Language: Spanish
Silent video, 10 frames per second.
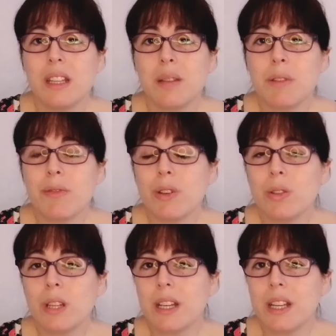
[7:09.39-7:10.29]
también
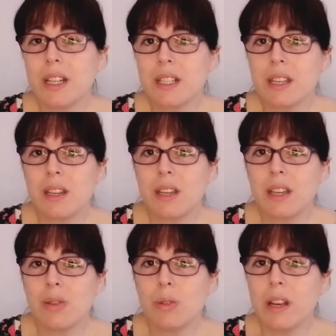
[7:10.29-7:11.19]
fueron técnicas que,
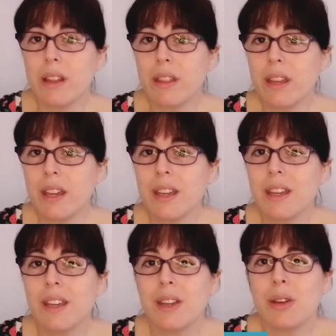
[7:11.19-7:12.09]
que utilicé.
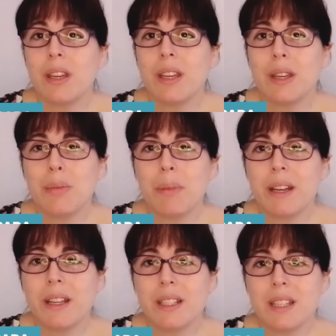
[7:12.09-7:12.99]
Eh,
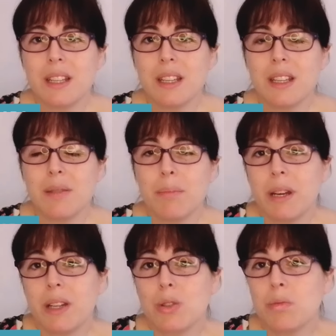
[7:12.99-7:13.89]
para, ese,
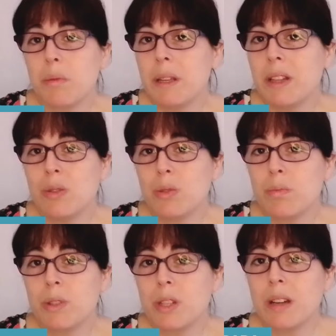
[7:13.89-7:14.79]
para esos momentos,
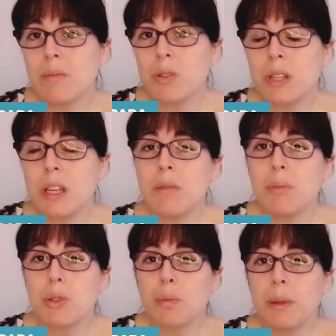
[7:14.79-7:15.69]
pues digamos, de
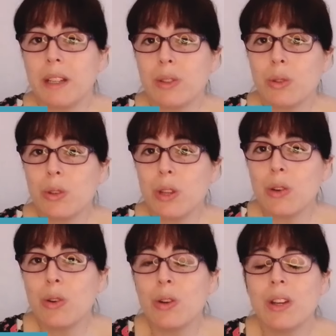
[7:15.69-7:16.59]

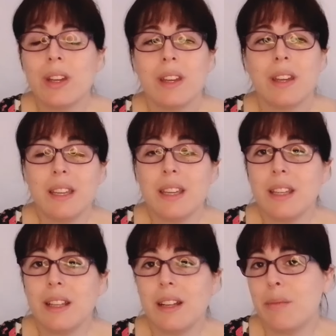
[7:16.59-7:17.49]
posoperatorio
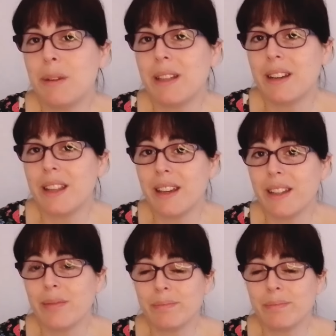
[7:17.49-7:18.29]
y de la maternidad.